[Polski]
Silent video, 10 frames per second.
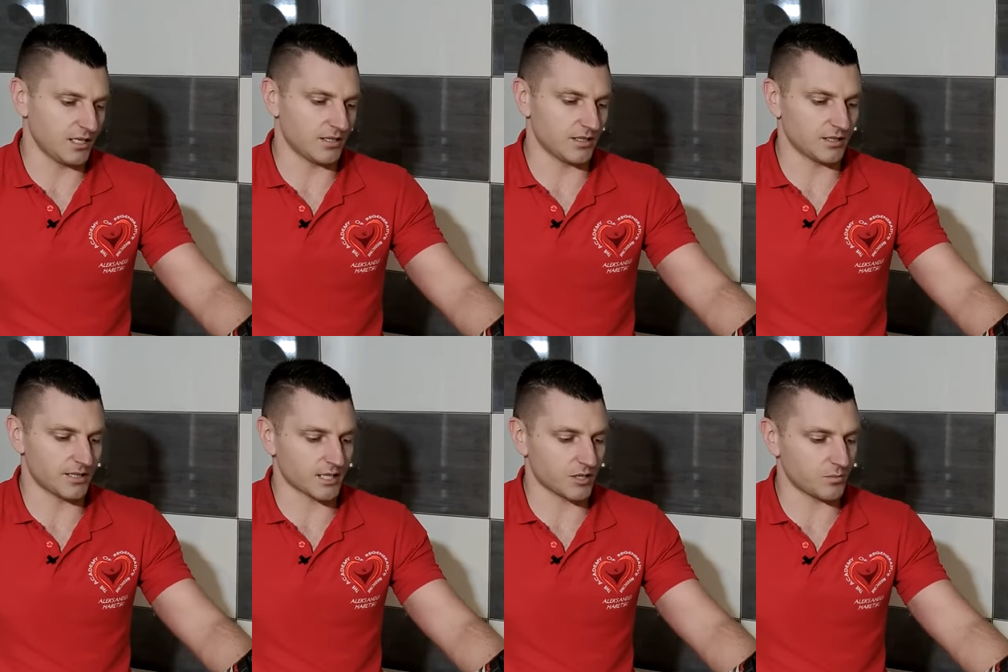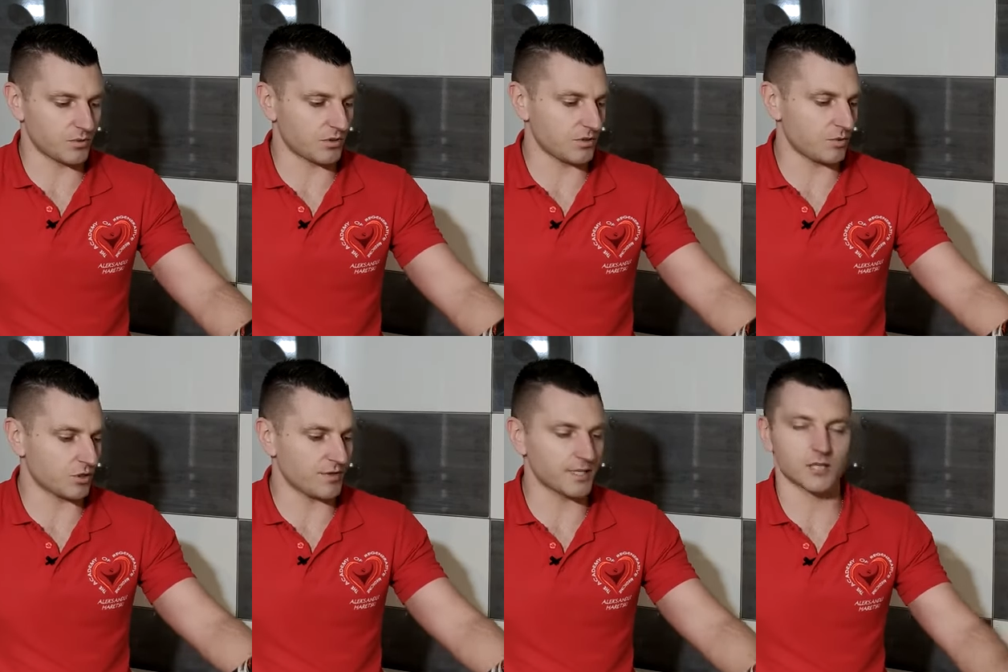E, takie e,
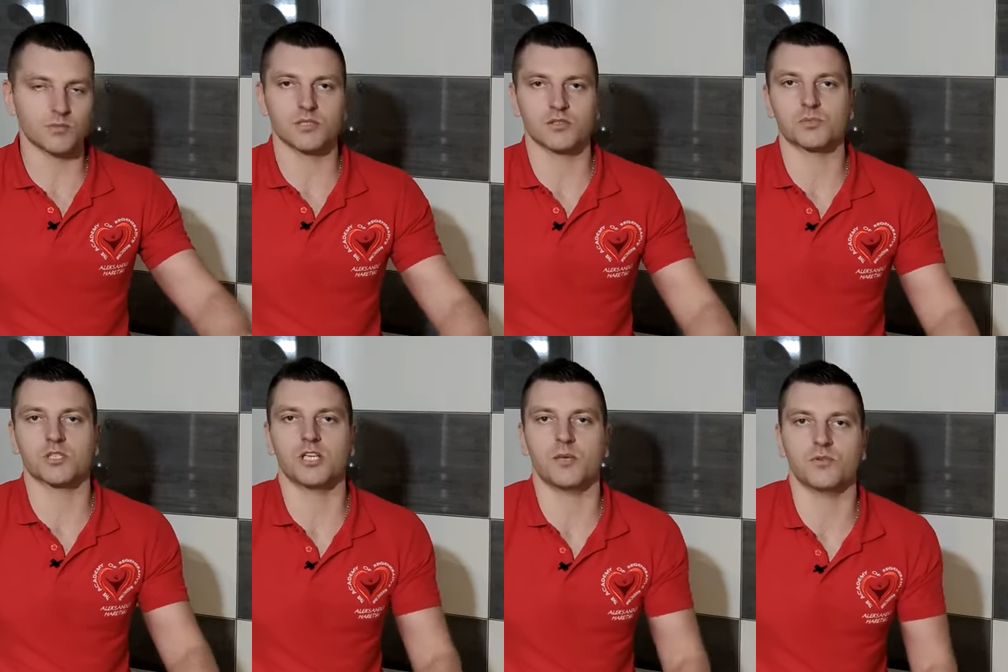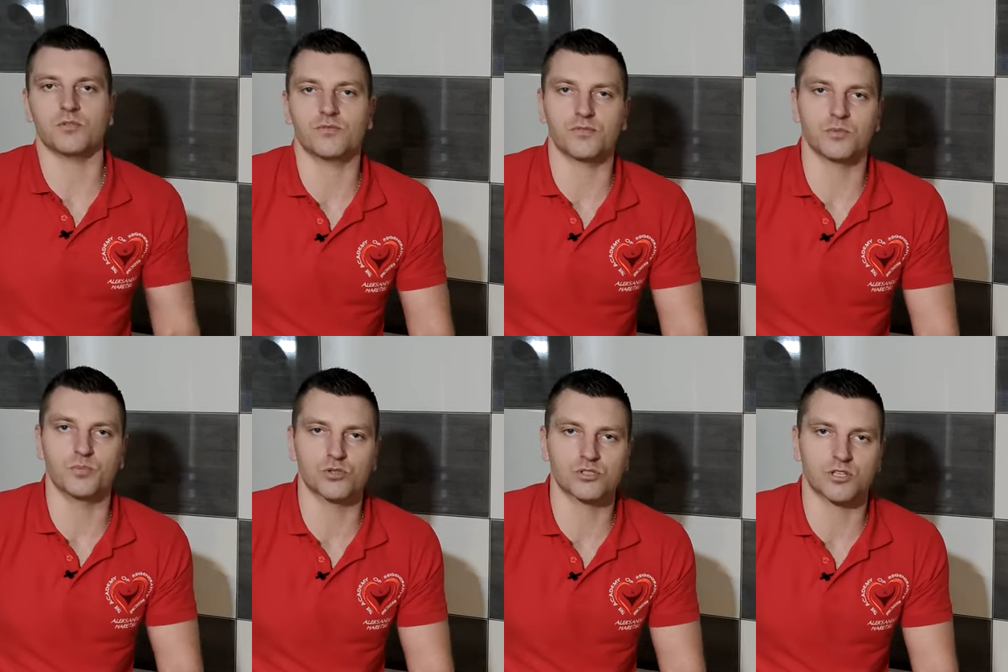borowinkę my sprzedajemy w
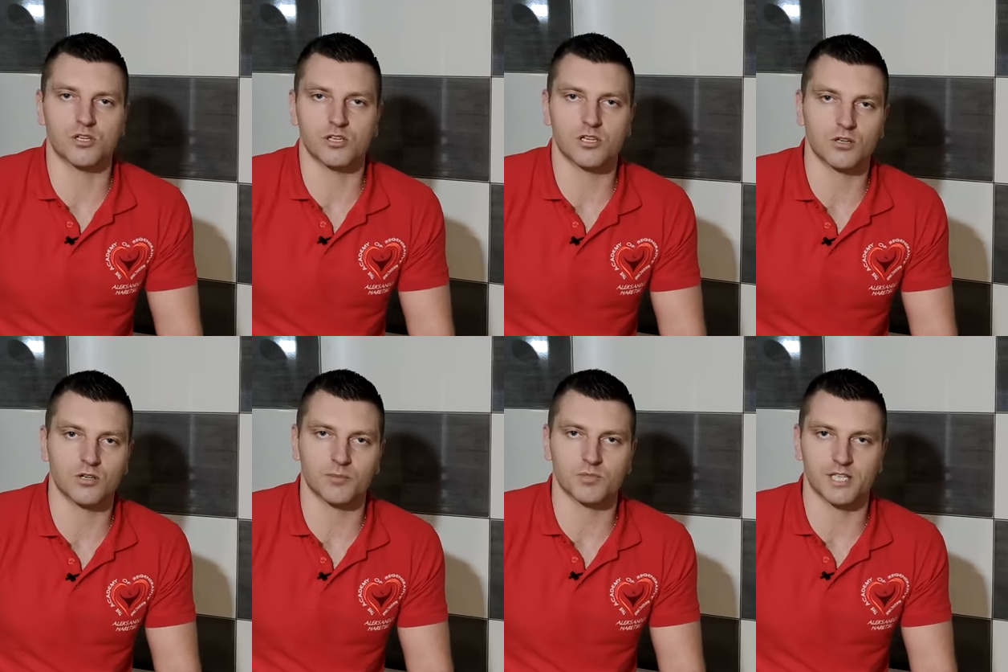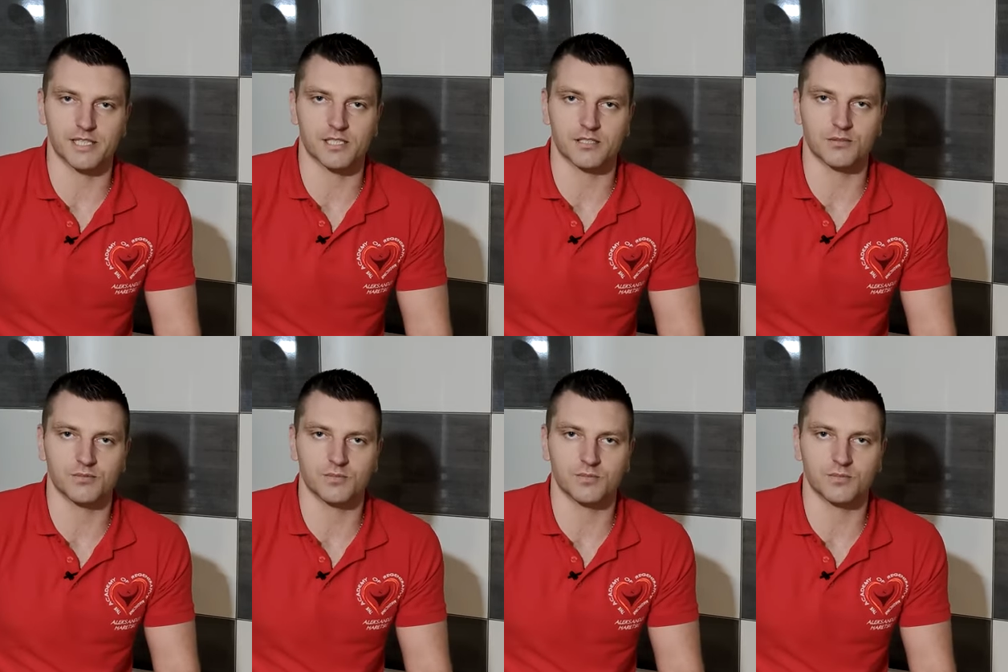puszce kilogram 600